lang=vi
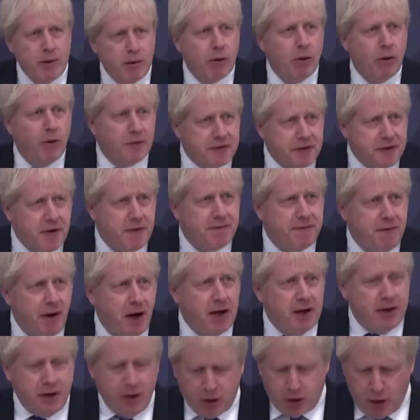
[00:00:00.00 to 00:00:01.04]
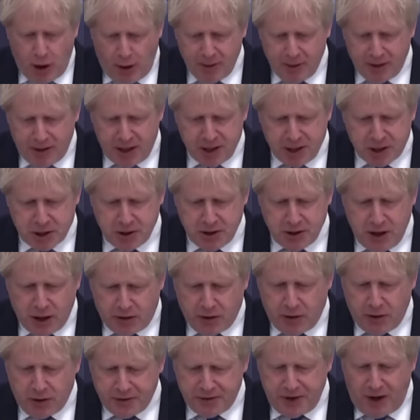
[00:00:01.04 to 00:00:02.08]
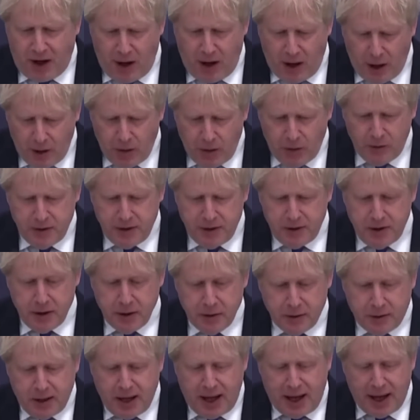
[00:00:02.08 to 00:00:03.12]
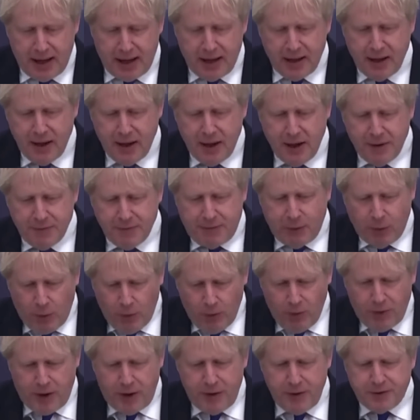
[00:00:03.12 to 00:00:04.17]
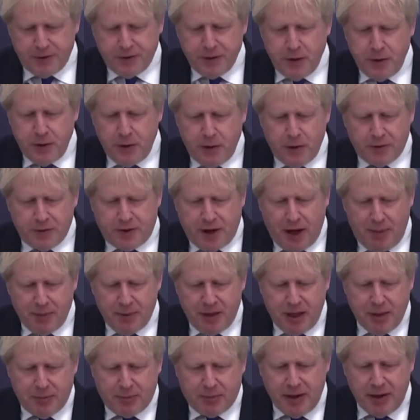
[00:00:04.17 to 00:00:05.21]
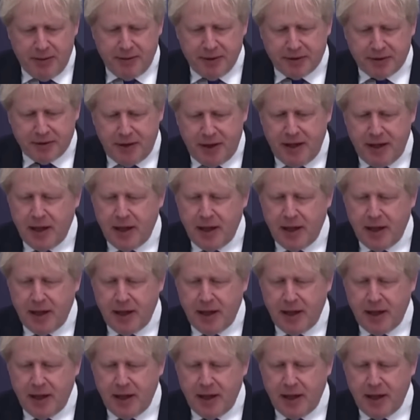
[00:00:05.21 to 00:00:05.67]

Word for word: Tôi e rằng chúng ta sẽ cần phải chuẩn bị cho một cuộc chiến đấu lâu dài. Và ông cũng nhấn mạnh sự cần thiết